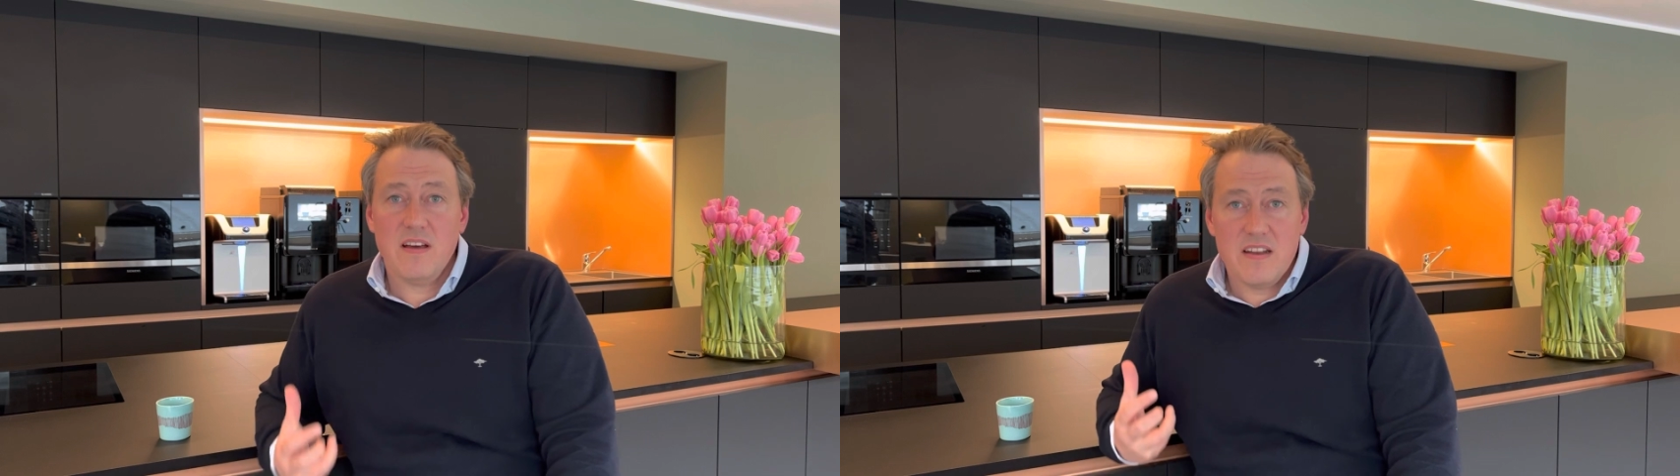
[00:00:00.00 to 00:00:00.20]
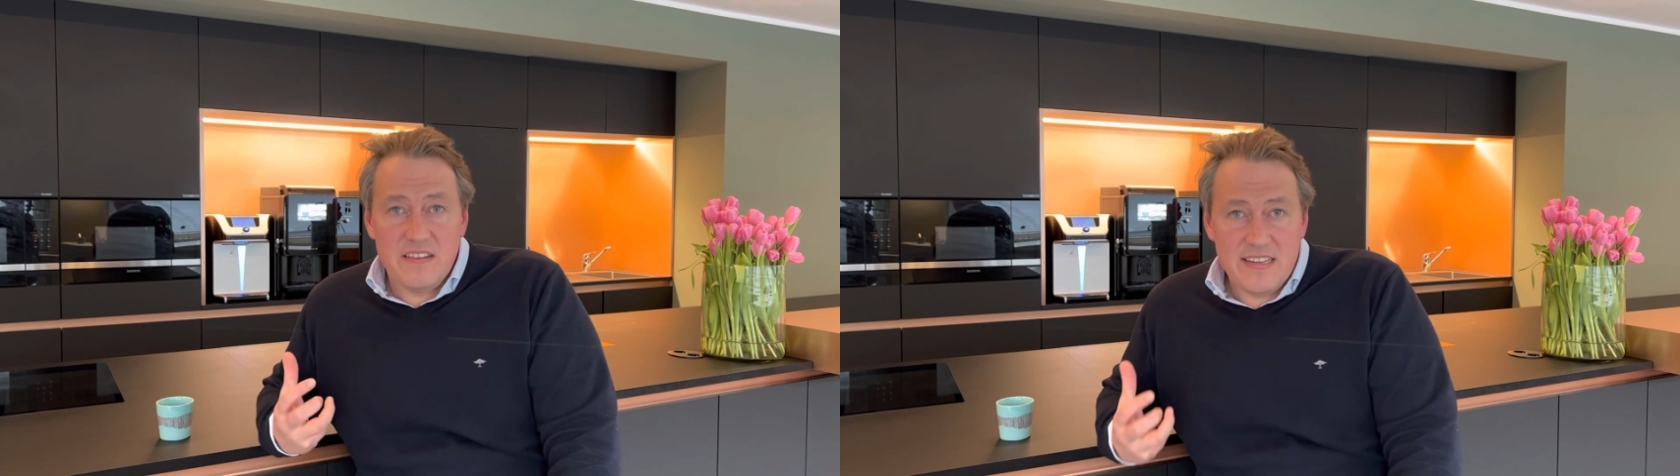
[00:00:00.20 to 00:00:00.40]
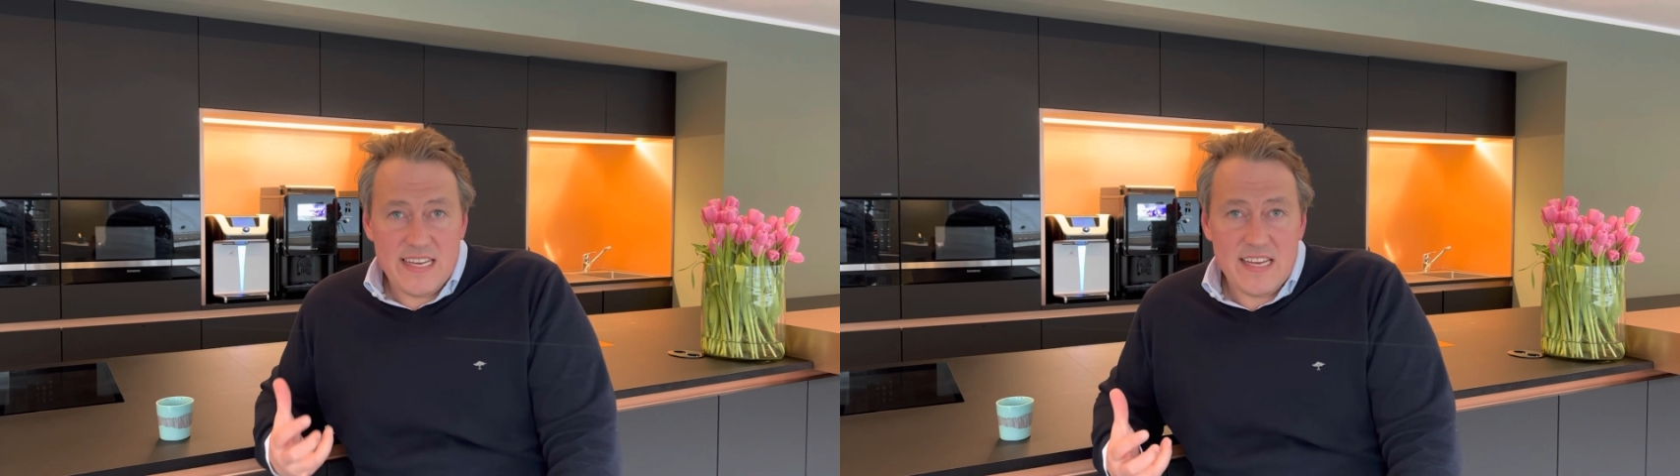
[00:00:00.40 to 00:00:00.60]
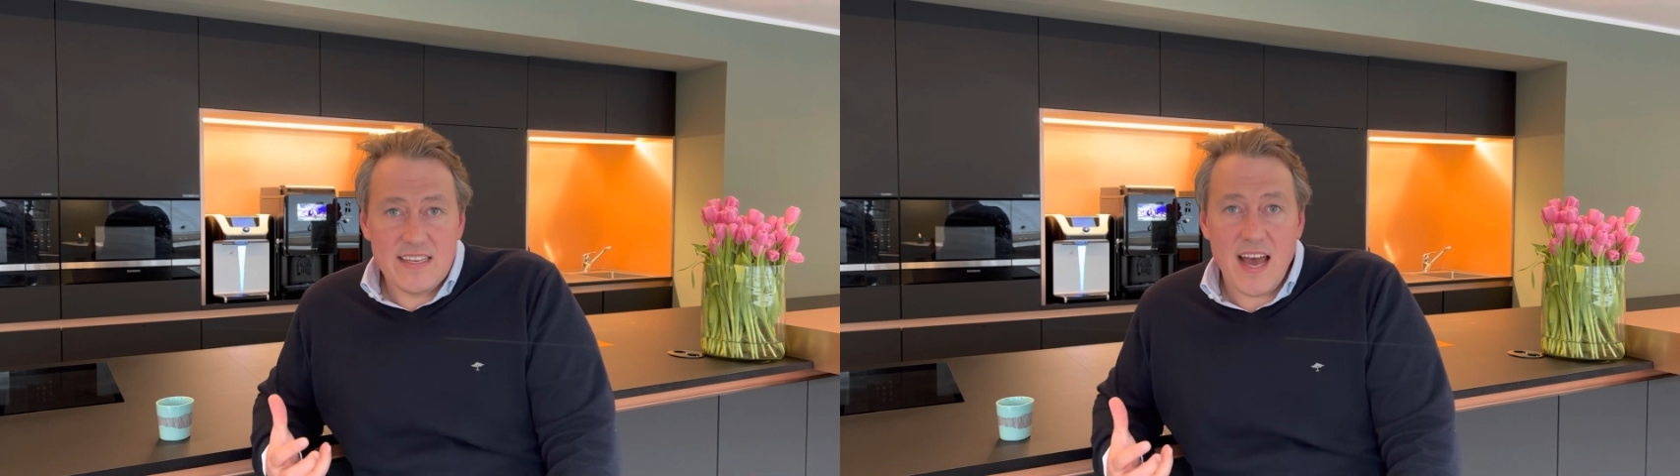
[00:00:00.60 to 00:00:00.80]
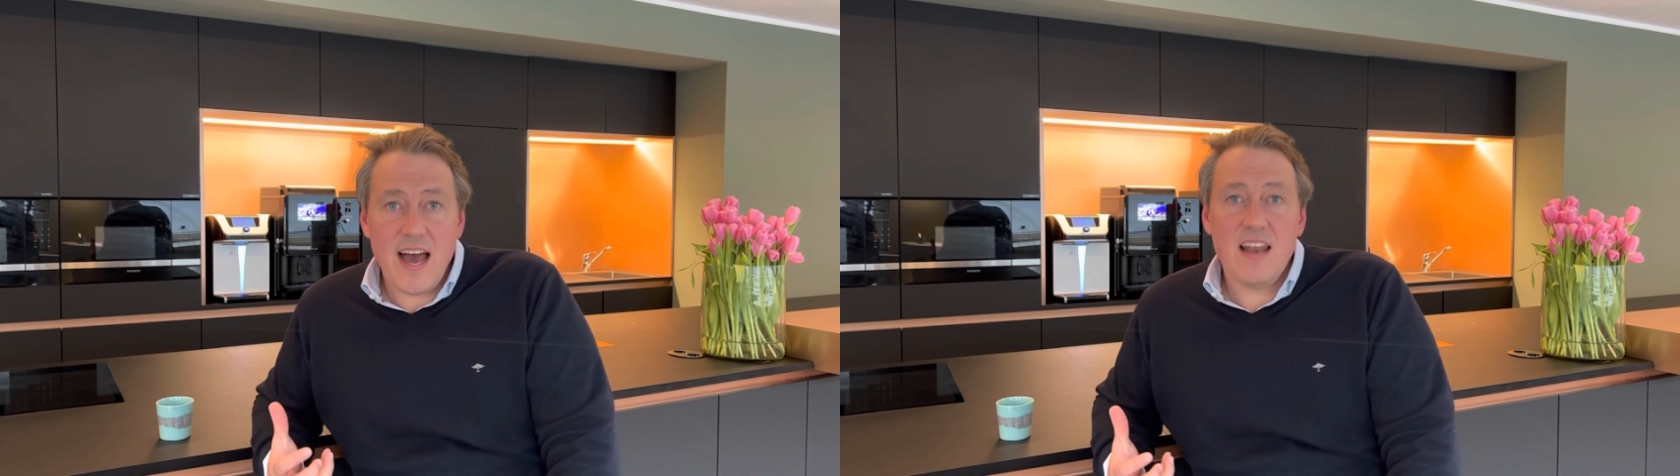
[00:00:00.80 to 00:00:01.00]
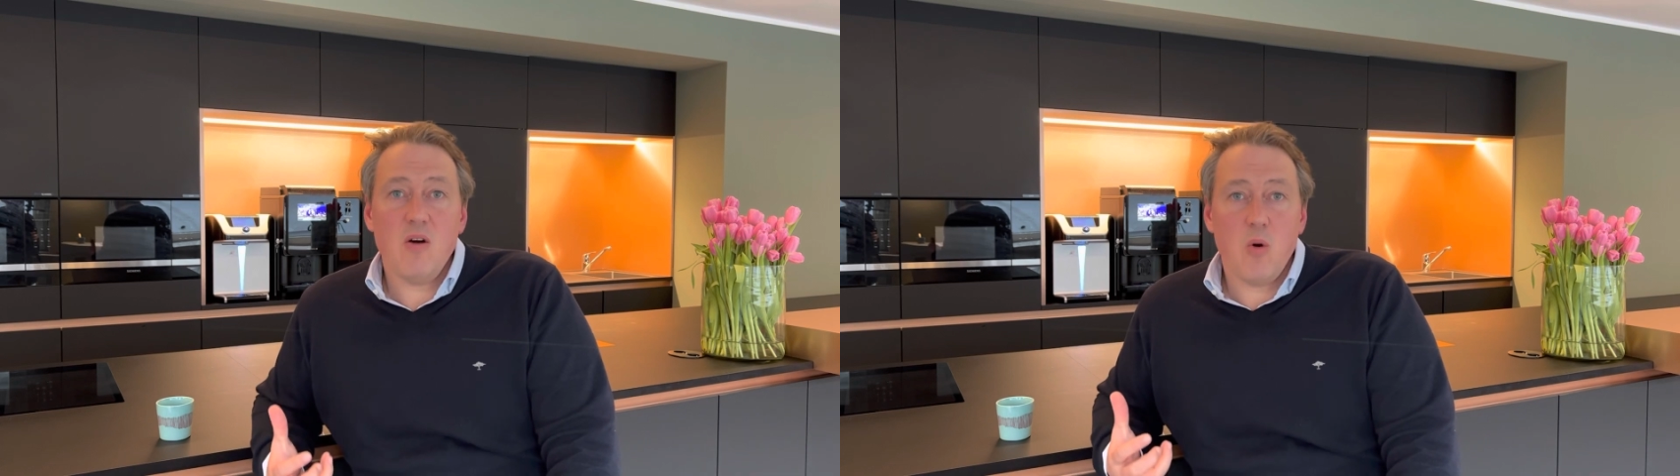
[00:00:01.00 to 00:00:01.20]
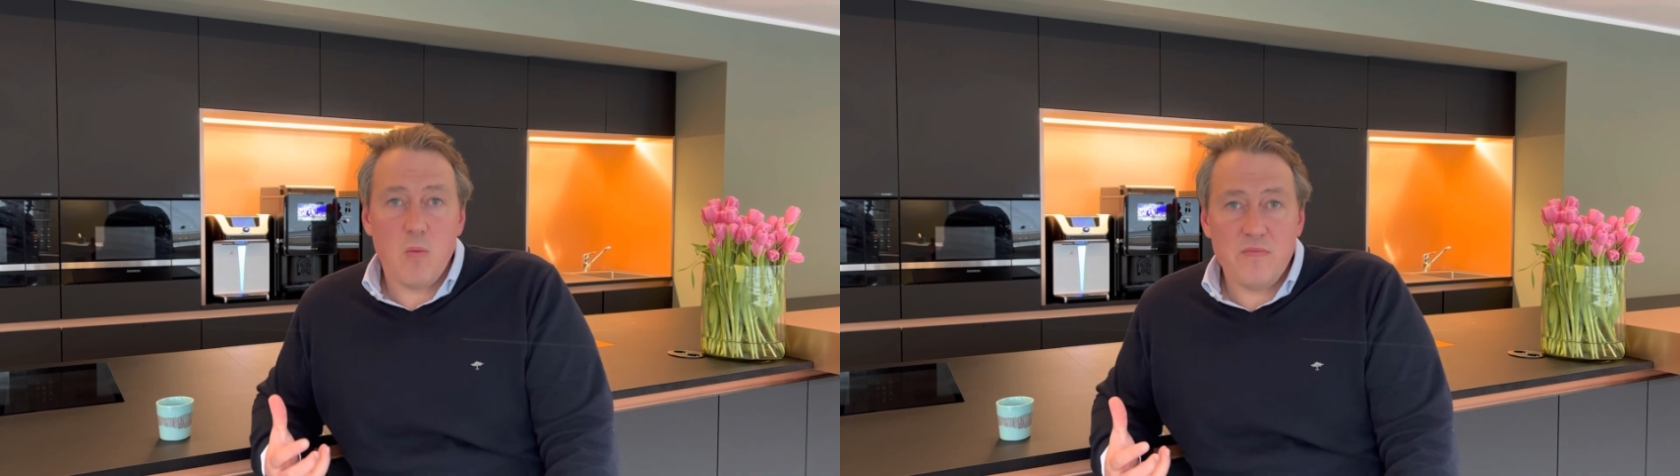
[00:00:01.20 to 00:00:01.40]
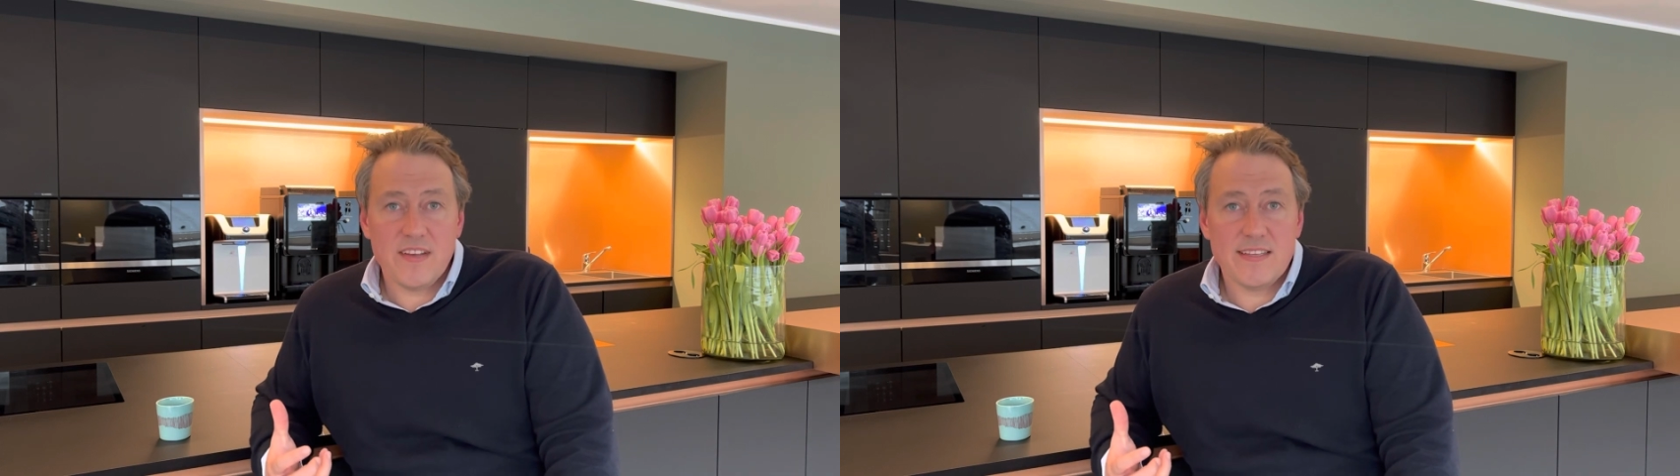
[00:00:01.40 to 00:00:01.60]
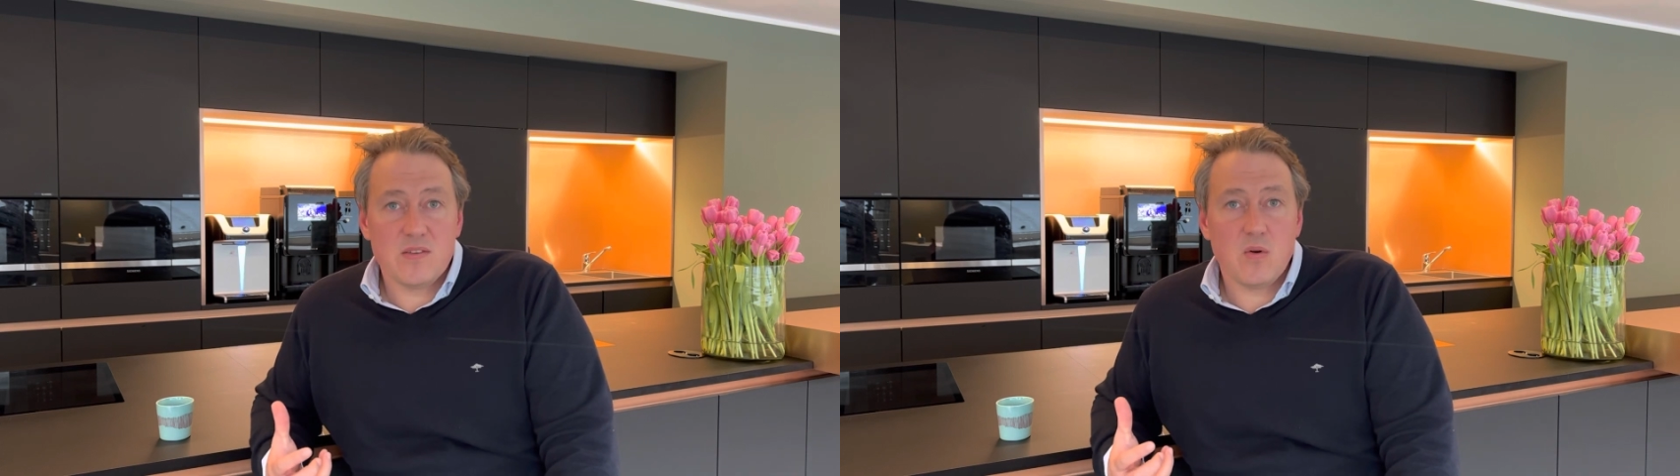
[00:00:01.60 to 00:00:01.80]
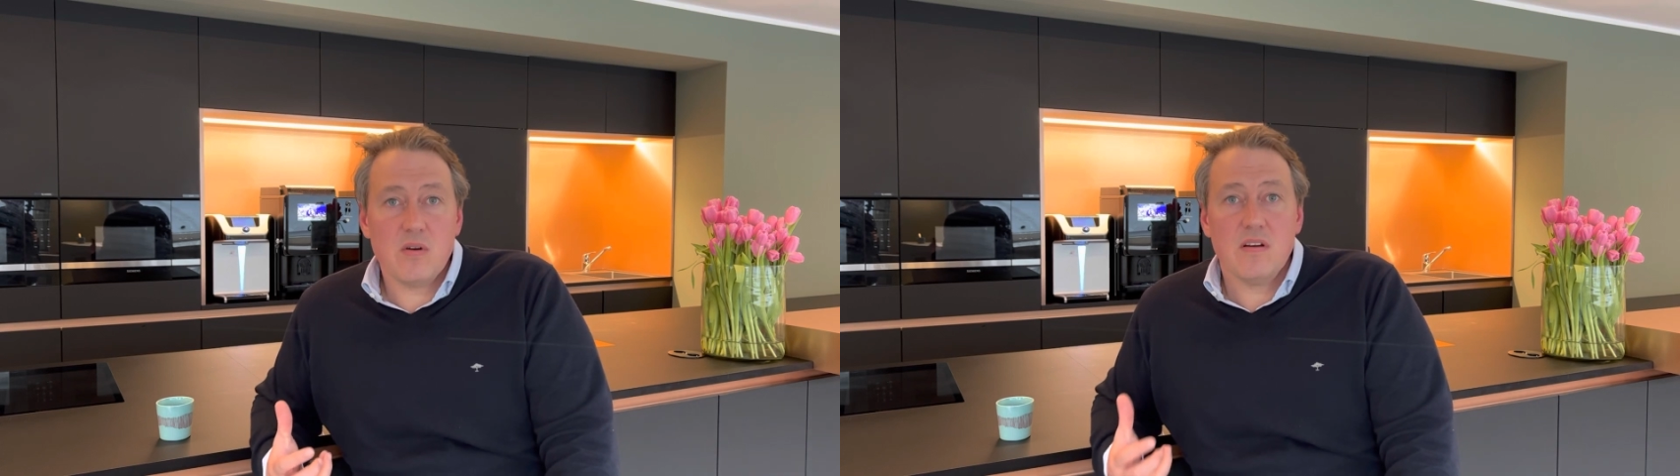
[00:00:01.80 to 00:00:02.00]
Digitale
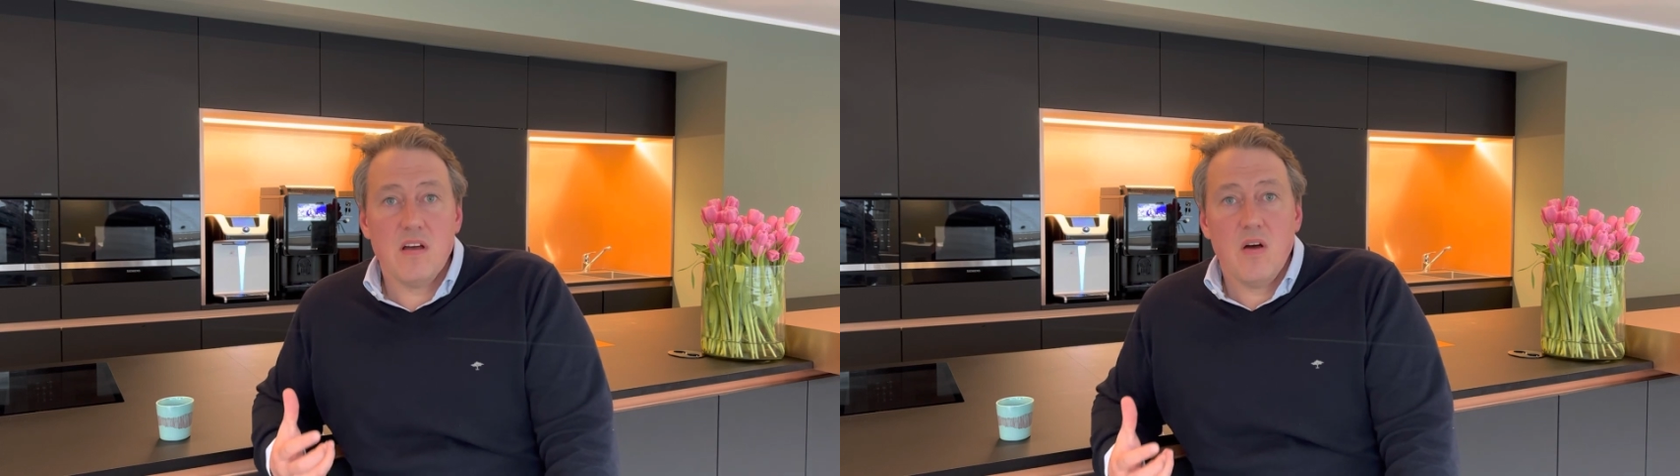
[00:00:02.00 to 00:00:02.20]
Umsetzung